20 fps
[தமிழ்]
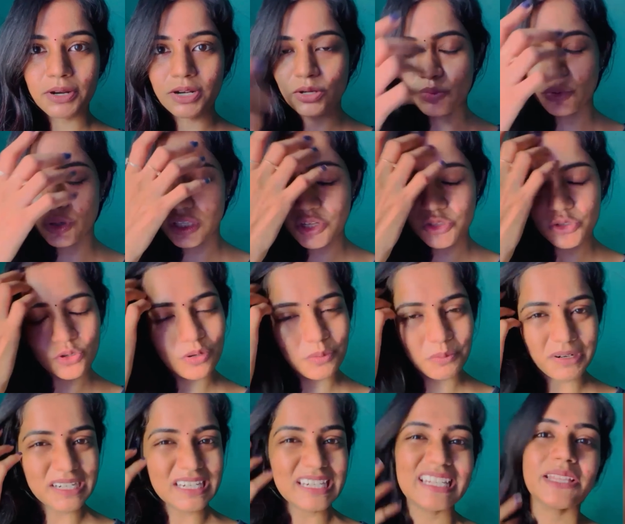பண்ணுவோம் ஏதாச்சும் ஒன்று
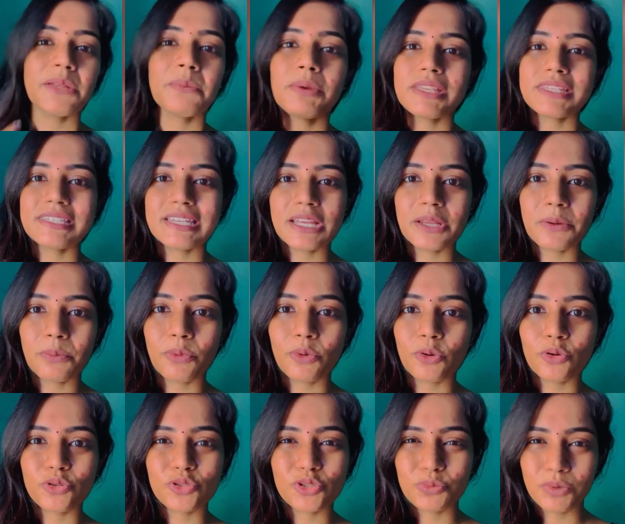பண்ணி தான் பேசிகிட்டே
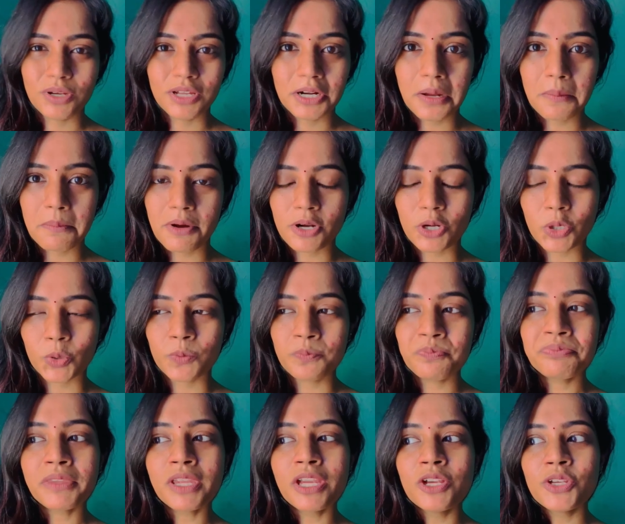இருப்போம் சும்மா இருக்க மாட்டோம்
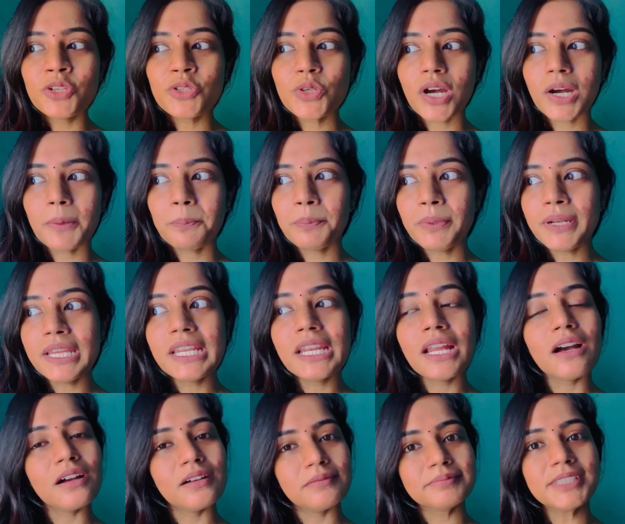ஸோ அப்படி
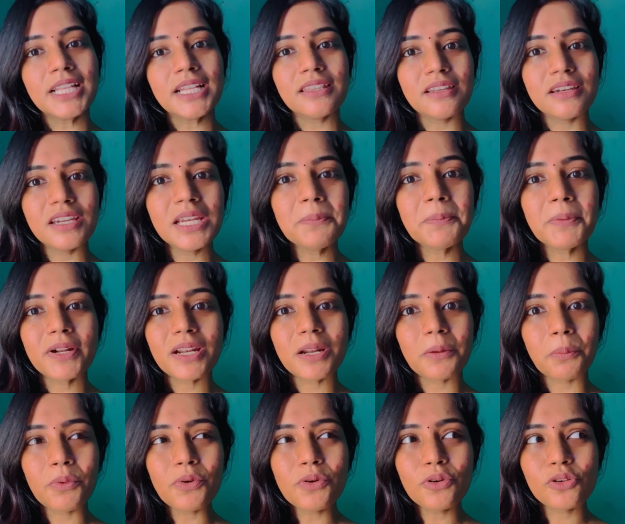நான் அதை ரீட்
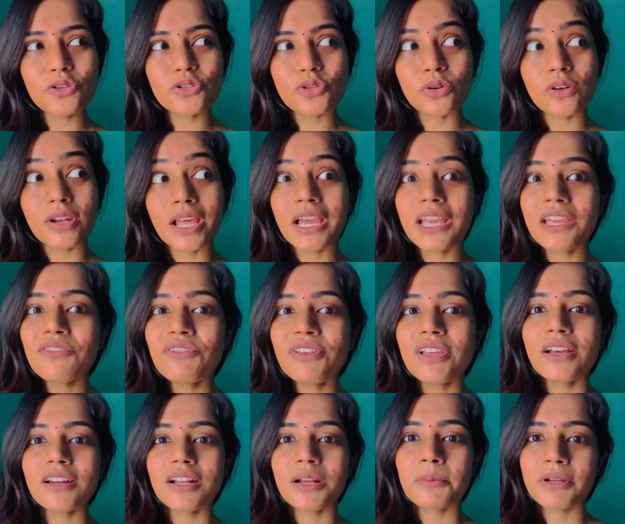பண்ணுறப்போ கொஞ்சம்
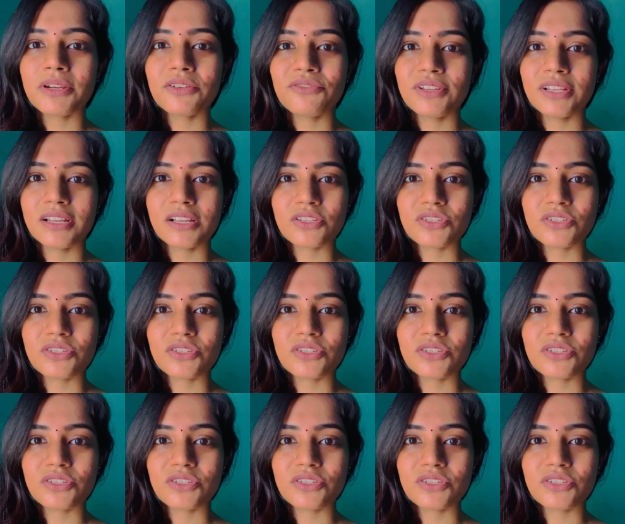லைவ்லியாக இருக்க மாதிரி ஃபீல்